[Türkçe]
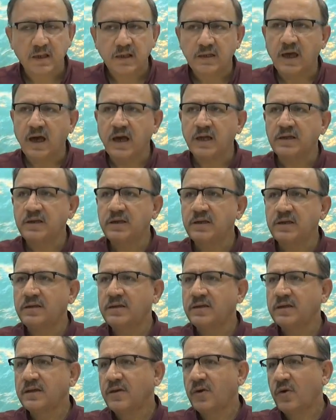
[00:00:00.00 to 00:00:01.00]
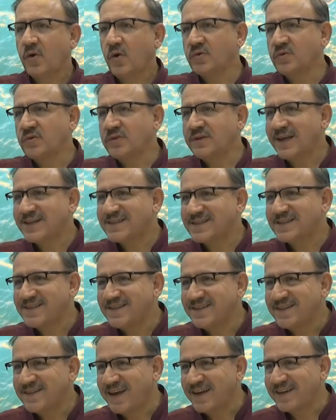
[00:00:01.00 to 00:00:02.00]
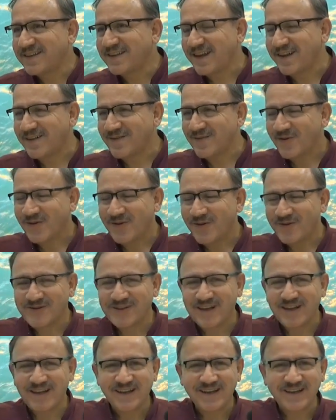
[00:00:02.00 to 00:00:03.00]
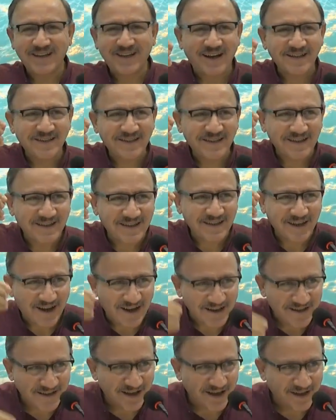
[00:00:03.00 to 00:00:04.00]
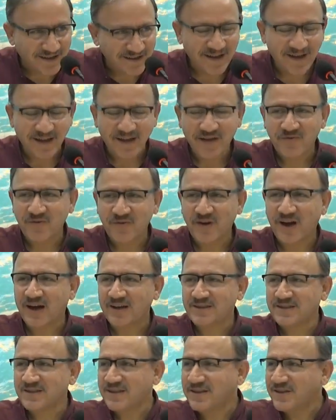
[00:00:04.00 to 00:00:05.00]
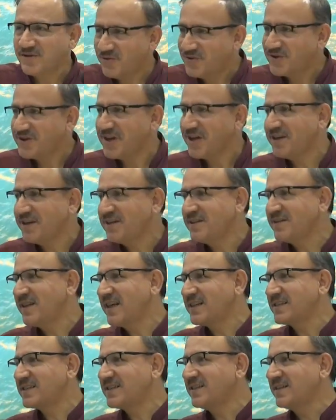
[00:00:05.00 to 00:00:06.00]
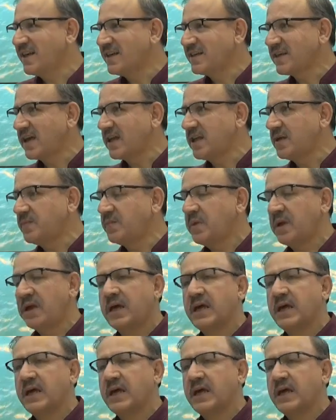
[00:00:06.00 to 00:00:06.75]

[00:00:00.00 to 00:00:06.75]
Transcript: yani onun neslinden gelen özellikle Hazreti Hasan ve Hazreti Hüseyin neslinden gelip